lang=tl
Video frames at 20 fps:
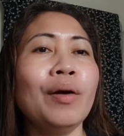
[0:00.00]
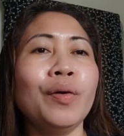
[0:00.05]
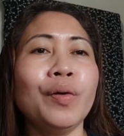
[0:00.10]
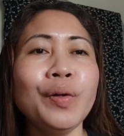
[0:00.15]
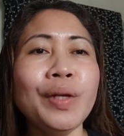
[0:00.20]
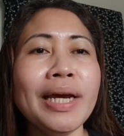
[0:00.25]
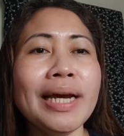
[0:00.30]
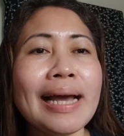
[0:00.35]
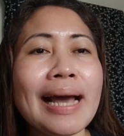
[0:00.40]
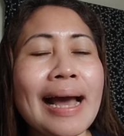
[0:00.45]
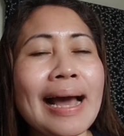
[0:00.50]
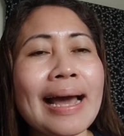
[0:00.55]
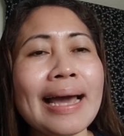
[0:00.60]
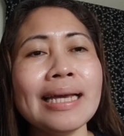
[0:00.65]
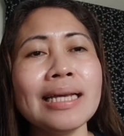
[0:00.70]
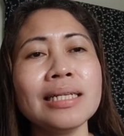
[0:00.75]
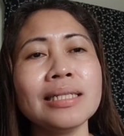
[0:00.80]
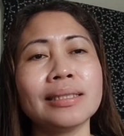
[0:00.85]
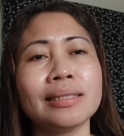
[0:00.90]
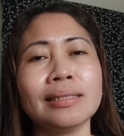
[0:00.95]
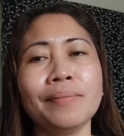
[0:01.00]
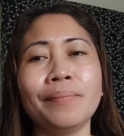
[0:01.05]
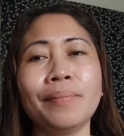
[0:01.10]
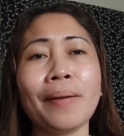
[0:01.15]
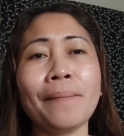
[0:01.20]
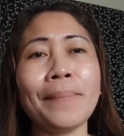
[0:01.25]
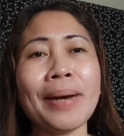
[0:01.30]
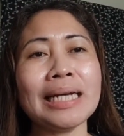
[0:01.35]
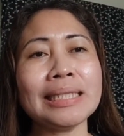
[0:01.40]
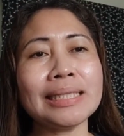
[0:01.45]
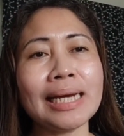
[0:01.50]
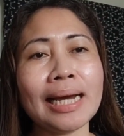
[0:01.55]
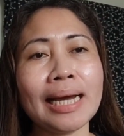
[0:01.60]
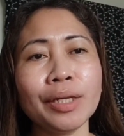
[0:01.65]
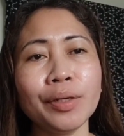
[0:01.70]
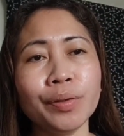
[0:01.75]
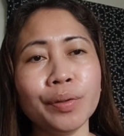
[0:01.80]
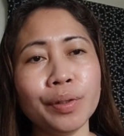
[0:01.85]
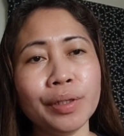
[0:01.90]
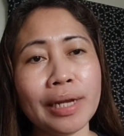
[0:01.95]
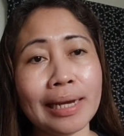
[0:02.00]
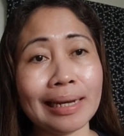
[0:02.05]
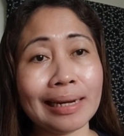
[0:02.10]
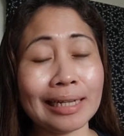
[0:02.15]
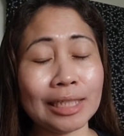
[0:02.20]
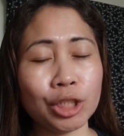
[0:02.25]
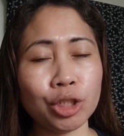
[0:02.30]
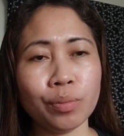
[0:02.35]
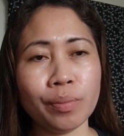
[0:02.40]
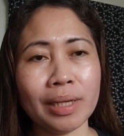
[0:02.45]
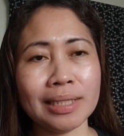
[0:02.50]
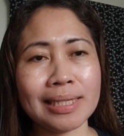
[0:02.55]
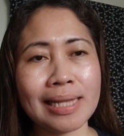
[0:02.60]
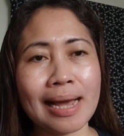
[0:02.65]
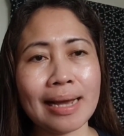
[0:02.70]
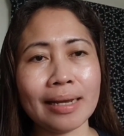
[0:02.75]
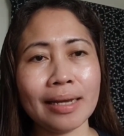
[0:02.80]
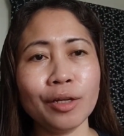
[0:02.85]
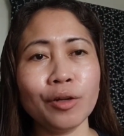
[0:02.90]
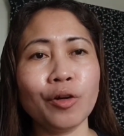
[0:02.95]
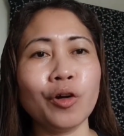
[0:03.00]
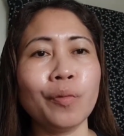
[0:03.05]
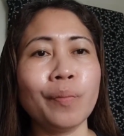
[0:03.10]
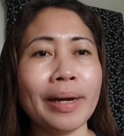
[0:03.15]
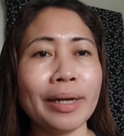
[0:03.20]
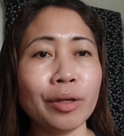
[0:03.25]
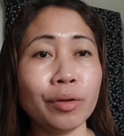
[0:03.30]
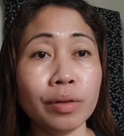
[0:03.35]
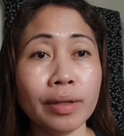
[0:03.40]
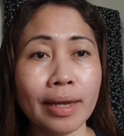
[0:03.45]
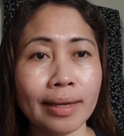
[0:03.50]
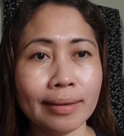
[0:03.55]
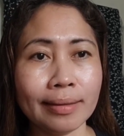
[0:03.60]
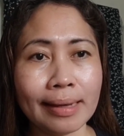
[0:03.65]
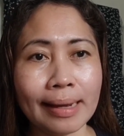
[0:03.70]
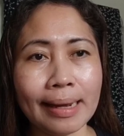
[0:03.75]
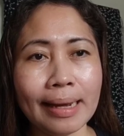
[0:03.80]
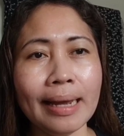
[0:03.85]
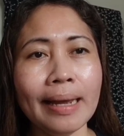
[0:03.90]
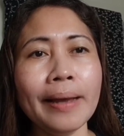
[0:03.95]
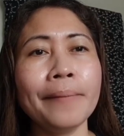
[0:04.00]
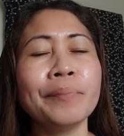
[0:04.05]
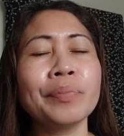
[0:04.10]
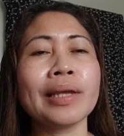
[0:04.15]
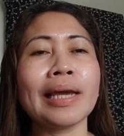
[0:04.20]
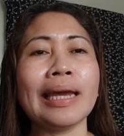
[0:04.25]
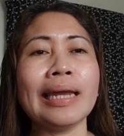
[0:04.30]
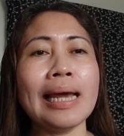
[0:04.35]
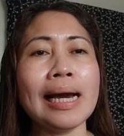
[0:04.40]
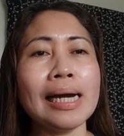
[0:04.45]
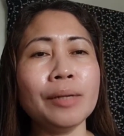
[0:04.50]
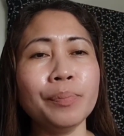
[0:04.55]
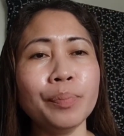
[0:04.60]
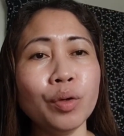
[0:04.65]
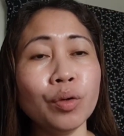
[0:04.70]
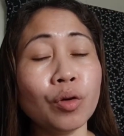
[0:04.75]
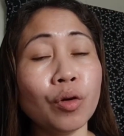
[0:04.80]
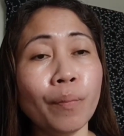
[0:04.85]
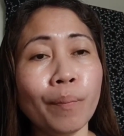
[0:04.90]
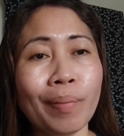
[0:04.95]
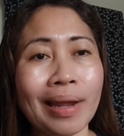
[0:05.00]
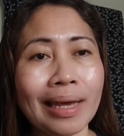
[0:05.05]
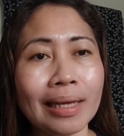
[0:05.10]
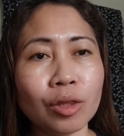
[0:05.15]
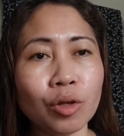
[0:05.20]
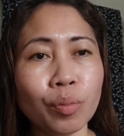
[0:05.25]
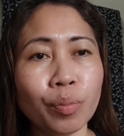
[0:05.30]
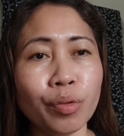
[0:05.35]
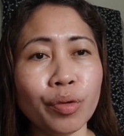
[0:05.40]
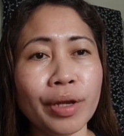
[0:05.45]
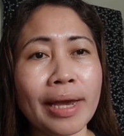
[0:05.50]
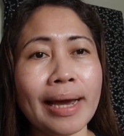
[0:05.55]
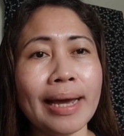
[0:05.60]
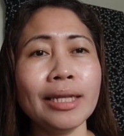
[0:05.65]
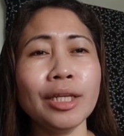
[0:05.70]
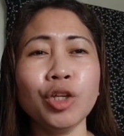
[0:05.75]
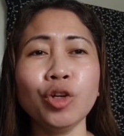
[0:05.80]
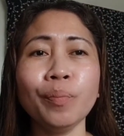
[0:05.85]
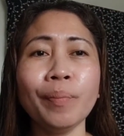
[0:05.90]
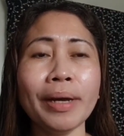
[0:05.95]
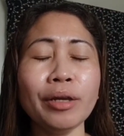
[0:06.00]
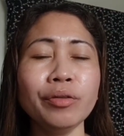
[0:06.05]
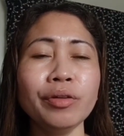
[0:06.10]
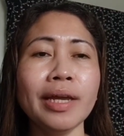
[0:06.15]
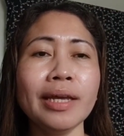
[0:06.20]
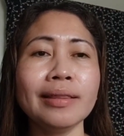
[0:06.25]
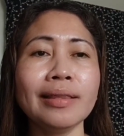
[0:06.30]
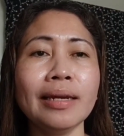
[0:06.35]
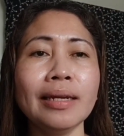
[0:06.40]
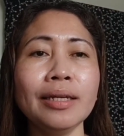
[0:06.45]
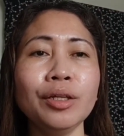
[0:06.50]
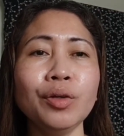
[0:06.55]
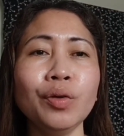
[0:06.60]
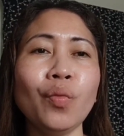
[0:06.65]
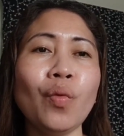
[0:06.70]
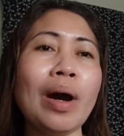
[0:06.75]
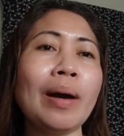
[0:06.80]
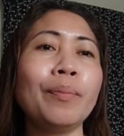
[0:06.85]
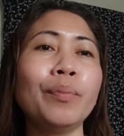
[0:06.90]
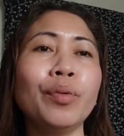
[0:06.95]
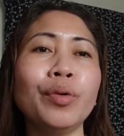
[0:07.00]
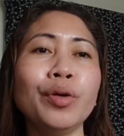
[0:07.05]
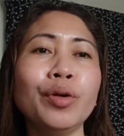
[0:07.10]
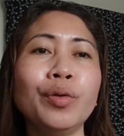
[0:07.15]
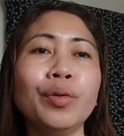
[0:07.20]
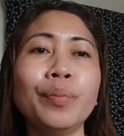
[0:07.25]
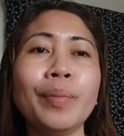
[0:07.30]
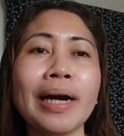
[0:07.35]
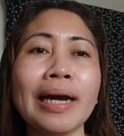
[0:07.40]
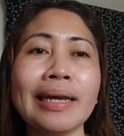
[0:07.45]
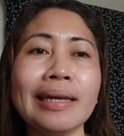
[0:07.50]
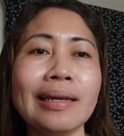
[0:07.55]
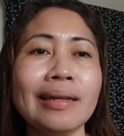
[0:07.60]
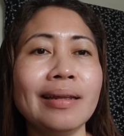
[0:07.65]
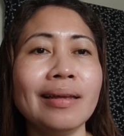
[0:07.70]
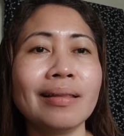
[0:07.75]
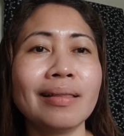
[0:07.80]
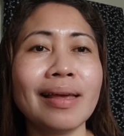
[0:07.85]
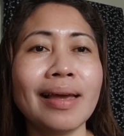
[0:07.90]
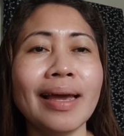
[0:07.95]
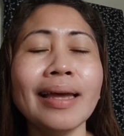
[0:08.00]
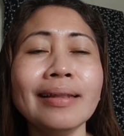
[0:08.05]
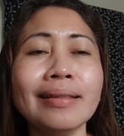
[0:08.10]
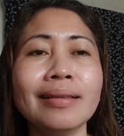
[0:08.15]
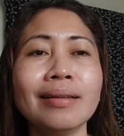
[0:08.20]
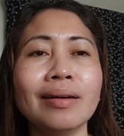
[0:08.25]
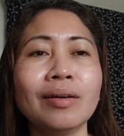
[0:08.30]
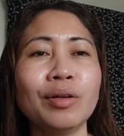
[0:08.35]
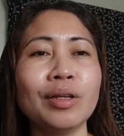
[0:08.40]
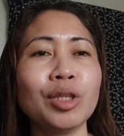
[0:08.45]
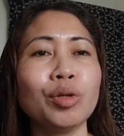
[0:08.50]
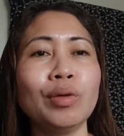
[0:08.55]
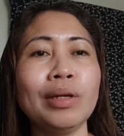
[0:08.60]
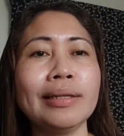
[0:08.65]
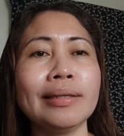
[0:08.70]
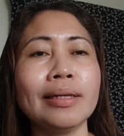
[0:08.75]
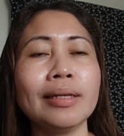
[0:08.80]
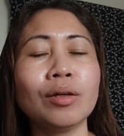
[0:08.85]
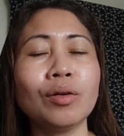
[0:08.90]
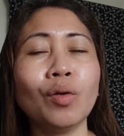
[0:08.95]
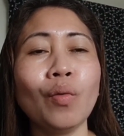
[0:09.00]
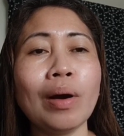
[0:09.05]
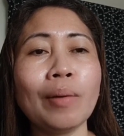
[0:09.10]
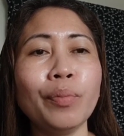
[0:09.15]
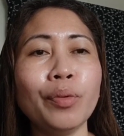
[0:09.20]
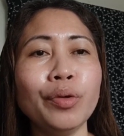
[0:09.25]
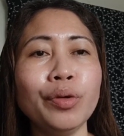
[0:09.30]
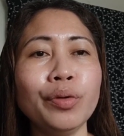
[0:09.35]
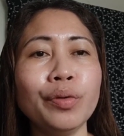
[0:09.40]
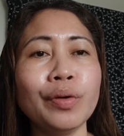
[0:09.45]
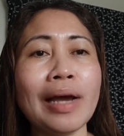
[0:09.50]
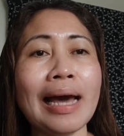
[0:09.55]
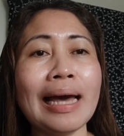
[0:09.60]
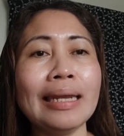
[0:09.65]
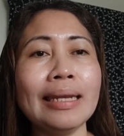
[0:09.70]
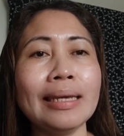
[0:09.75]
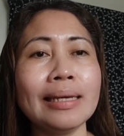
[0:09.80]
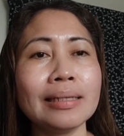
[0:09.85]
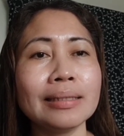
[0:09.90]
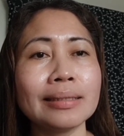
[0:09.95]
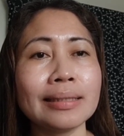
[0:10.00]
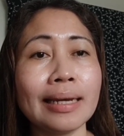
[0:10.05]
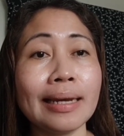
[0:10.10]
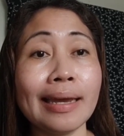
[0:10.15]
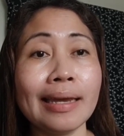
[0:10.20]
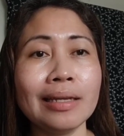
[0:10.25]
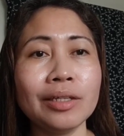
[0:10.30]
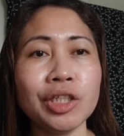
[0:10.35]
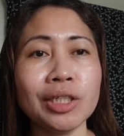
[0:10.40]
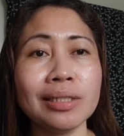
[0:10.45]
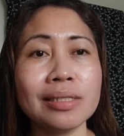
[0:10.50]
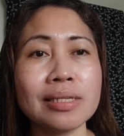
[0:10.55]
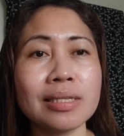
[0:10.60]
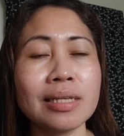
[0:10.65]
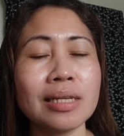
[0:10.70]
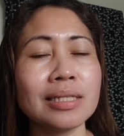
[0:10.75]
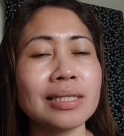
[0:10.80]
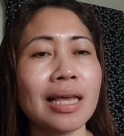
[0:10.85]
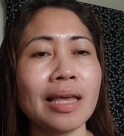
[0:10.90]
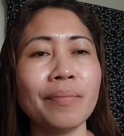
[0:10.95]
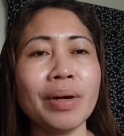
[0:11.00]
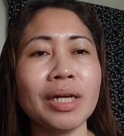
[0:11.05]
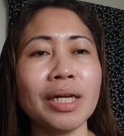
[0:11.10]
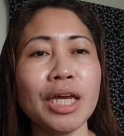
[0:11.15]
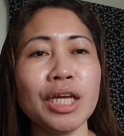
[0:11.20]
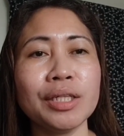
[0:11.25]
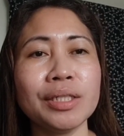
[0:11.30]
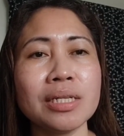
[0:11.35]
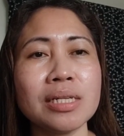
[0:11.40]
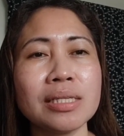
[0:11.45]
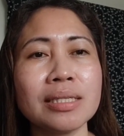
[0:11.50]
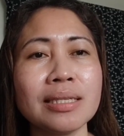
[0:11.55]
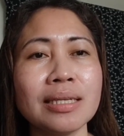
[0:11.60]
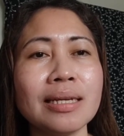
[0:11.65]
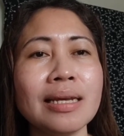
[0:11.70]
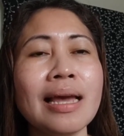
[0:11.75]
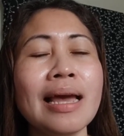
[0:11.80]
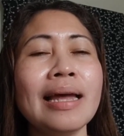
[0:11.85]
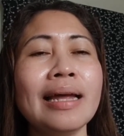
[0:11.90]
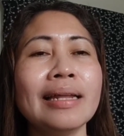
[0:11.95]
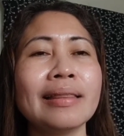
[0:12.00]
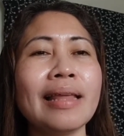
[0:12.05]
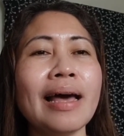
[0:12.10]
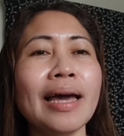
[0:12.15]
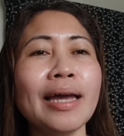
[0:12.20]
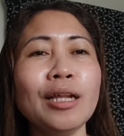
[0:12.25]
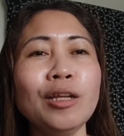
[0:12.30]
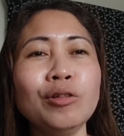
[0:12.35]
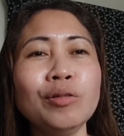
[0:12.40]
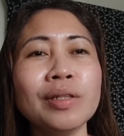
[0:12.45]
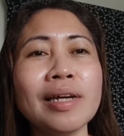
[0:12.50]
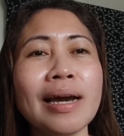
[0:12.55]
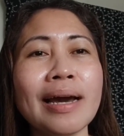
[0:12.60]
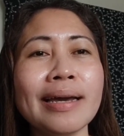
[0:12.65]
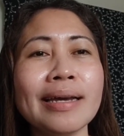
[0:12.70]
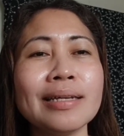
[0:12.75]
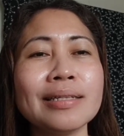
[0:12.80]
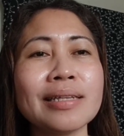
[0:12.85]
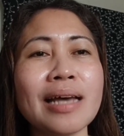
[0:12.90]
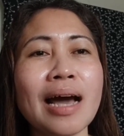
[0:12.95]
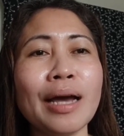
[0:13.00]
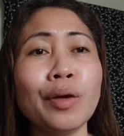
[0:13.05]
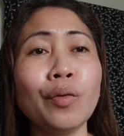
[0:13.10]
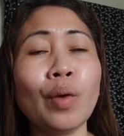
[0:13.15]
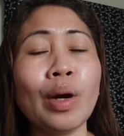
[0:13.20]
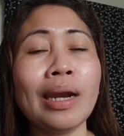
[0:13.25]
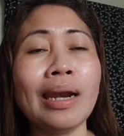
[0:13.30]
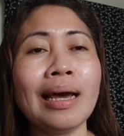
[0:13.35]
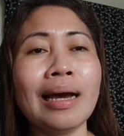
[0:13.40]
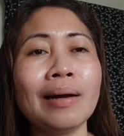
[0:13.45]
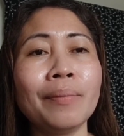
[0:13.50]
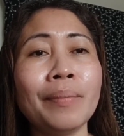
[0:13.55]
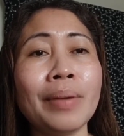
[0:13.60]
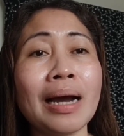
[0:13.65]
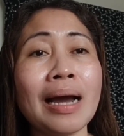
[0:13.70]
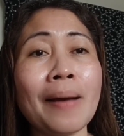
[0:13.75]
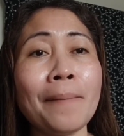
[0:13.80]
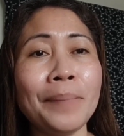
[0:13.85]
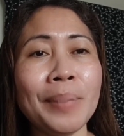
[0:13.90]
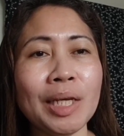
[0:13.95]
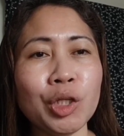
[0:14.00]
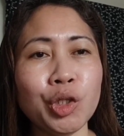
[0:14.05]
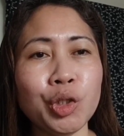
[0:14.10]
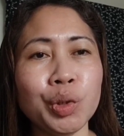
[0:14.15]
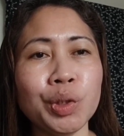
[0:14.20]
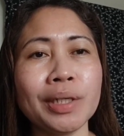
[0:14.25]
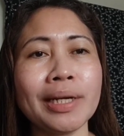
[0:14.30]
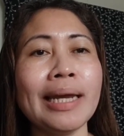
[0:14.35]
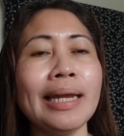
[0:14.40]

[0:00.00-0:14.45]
Una guys, magpasa kayo ng resume sa akin or biodata. Kailangan po kompleto po yan. Yung biodata ninyo, wag po yung mga edited. Ulit-ulitin ko, wag po yung galing sa agency, sa ibang agency. Dahil yun guys ay walang mga picture.